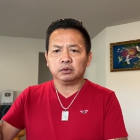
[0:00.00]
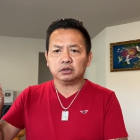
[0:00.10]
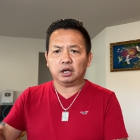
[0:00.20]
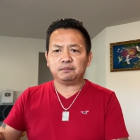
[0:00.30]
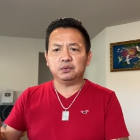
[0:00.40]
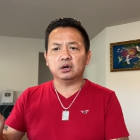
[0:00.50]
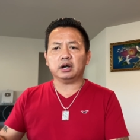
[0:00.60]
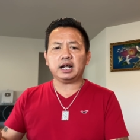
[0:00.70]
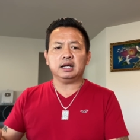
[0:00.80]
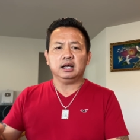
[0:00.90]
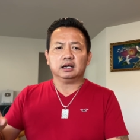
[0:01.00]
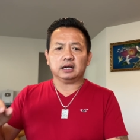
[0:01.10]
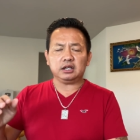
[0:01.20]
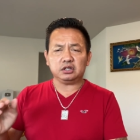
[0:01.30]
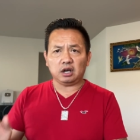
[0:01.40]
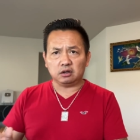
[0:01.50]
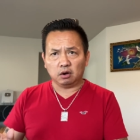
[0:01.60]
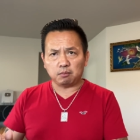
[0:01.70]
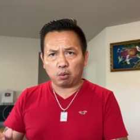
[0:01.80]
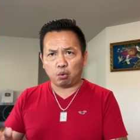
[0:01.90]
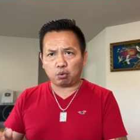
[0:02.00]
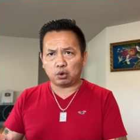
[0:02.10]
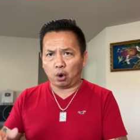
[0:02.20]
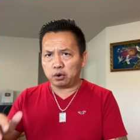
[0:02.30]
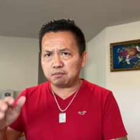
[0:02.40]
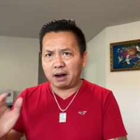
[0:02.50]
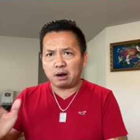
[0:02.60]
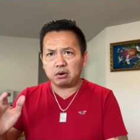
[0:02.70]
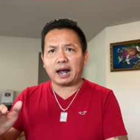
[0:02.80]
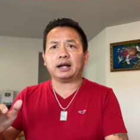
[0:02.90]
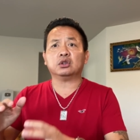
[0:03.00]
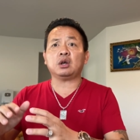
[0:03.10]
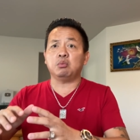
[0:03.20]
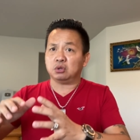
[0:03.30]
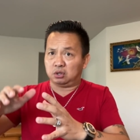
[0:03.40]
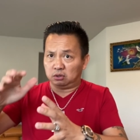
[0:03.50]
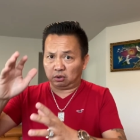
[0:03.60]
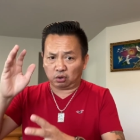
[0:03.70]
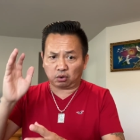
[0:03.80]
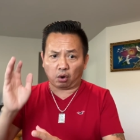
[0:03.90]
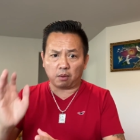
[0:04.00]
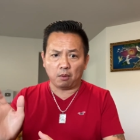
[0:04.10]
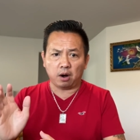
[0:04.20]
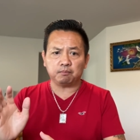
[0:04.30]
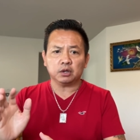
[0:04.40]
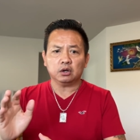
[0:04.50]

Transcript: địa phương ở đây đã nhận được một cuộc gọi báo là trong trường có bom.